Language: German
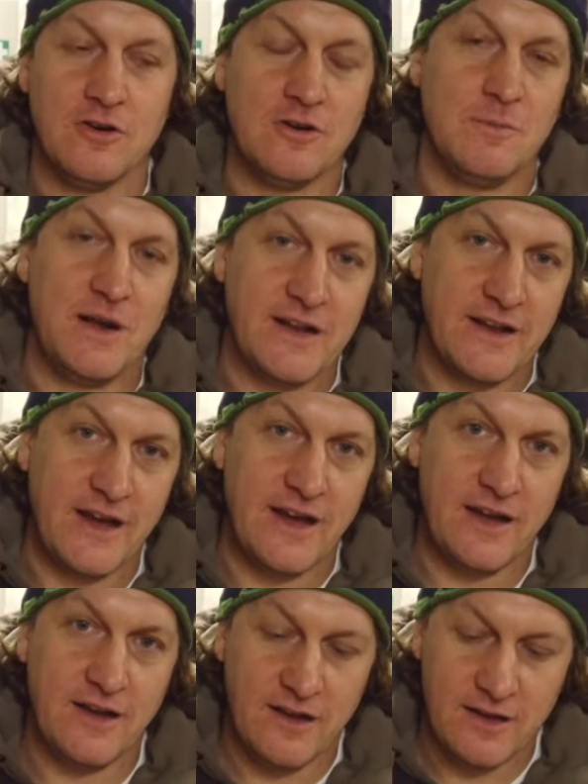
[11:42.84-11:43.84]
nochmal
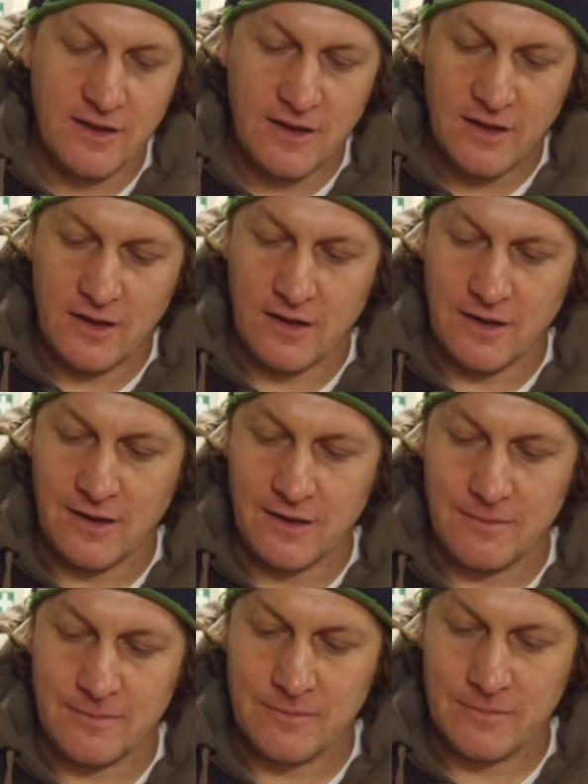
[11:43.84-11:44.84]
nach
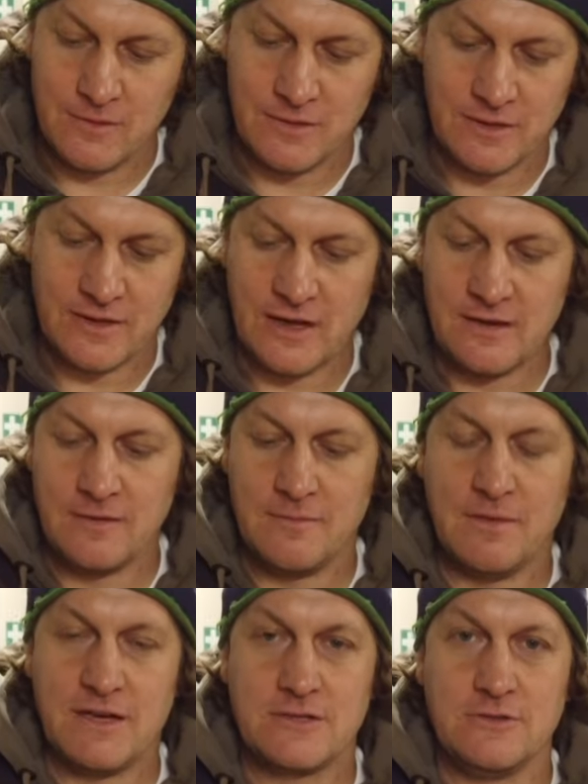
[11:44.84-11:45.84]
ähm, und
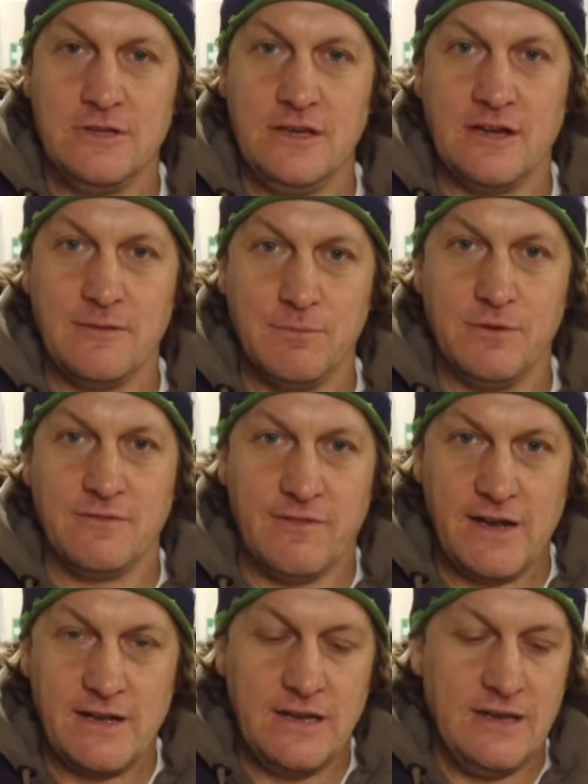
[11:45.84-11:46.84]
dann machst du die kaputt,
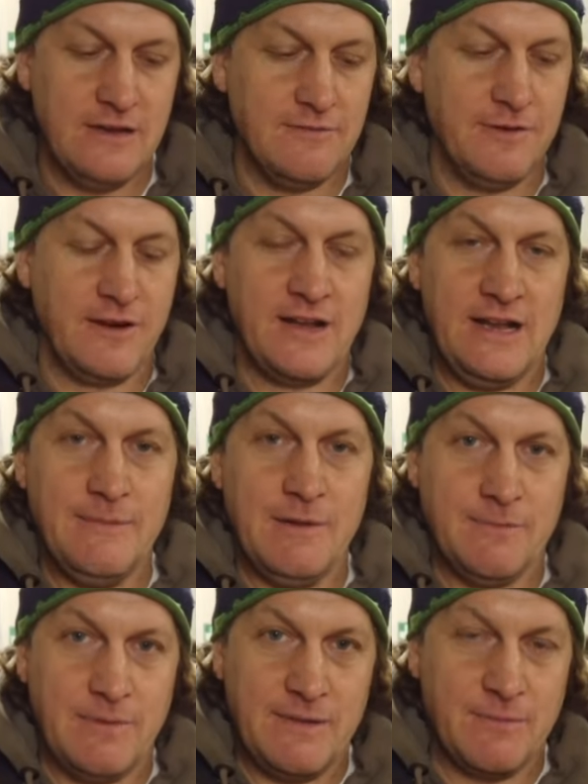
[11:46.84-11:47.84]
weil die hier
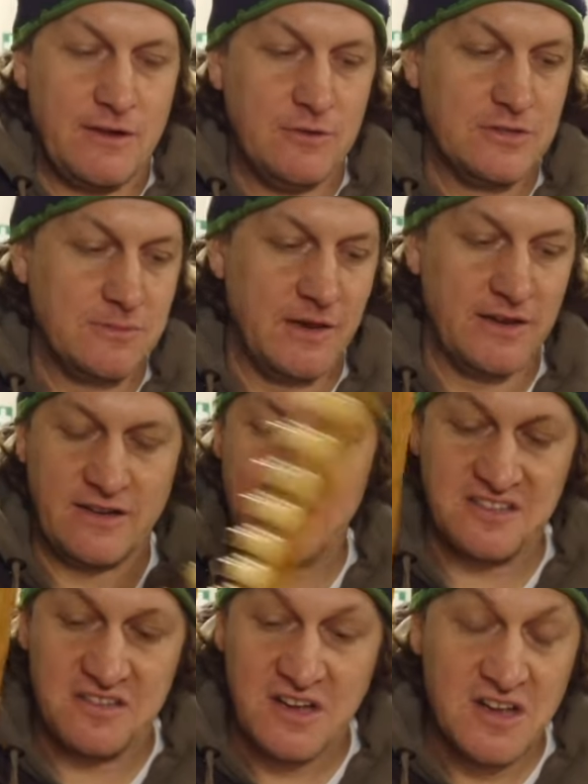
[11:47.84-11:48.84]
verklemmen beim Rausmachen.
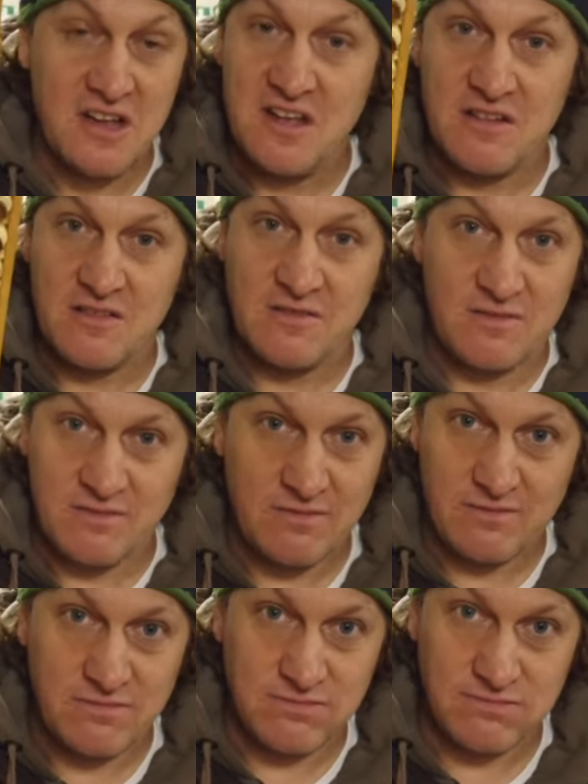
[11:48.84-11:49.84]
Also
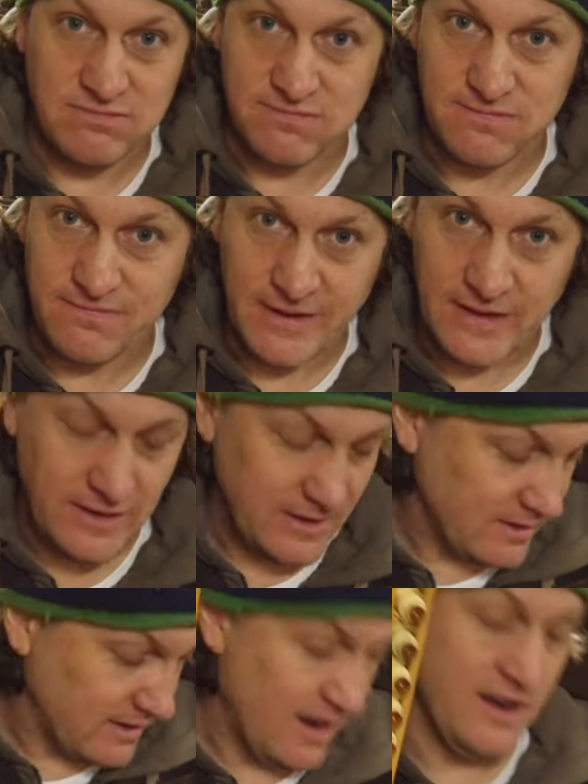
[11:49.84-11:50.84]
finde
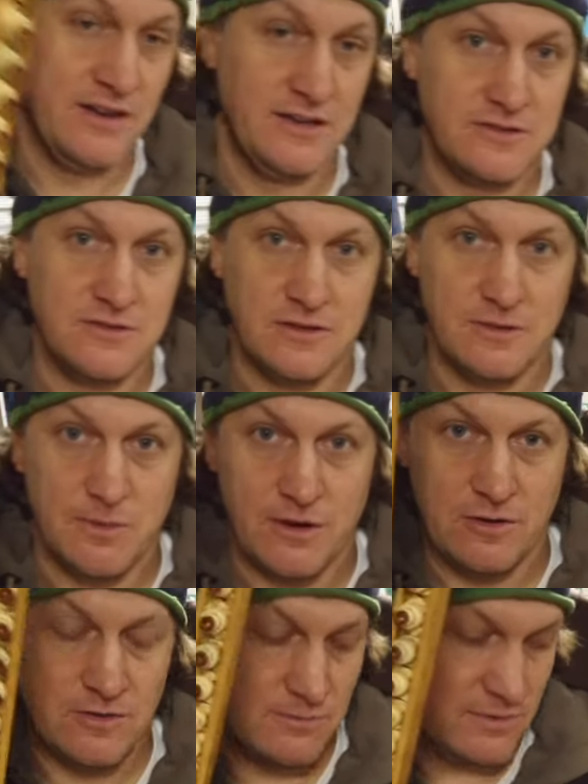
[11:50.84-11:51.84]
ich gar nicht zu
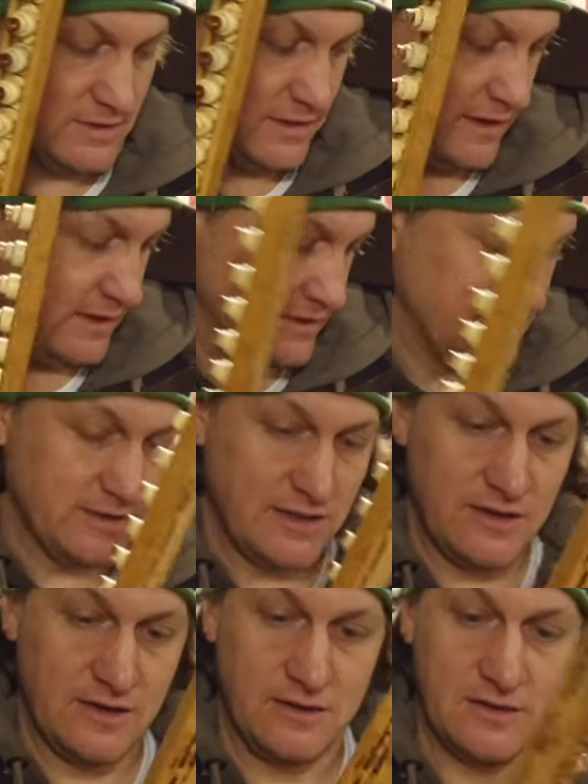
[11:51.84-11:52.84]
gebrauchen, muss ich ehrlich
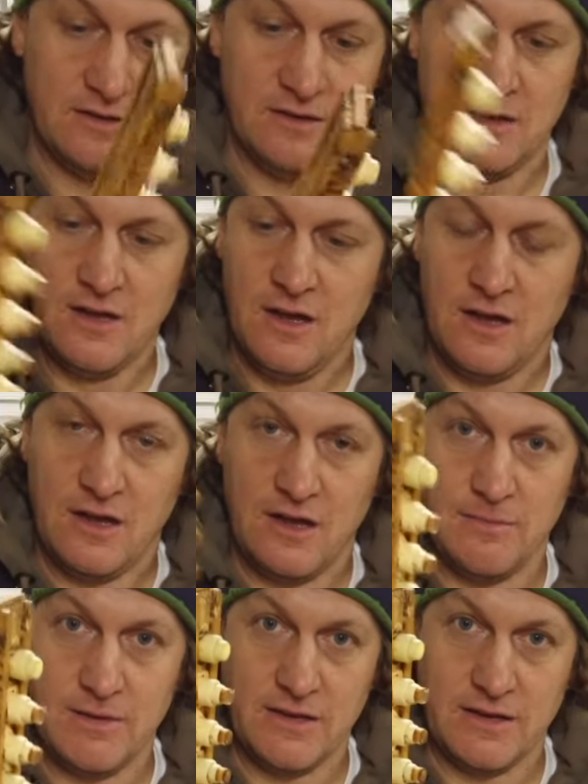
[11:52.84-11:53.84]
sagen. Ne?
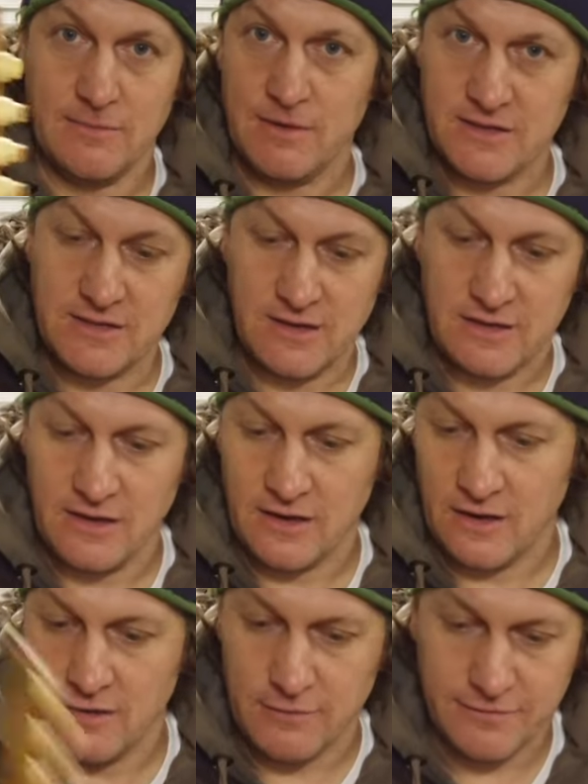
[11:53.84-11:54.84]
Habe ich damals halt
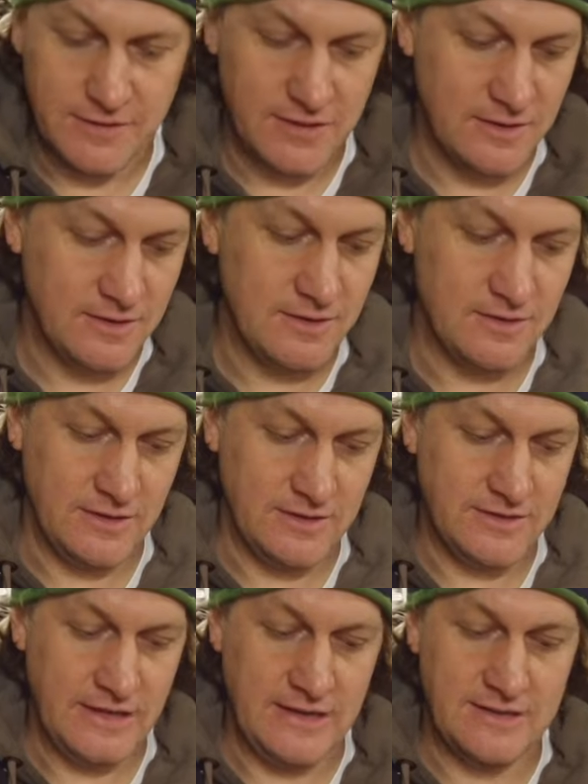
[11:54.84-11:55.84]
gekauft.
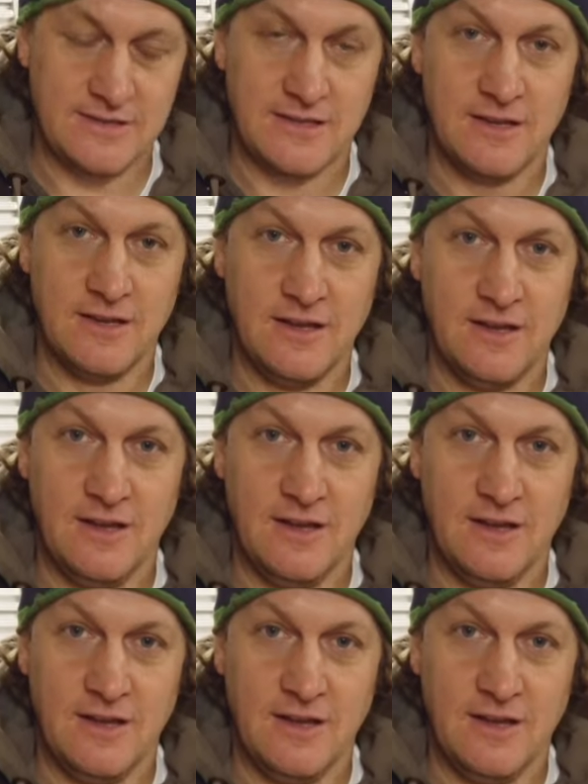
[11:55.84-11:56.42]
Ihr seht's,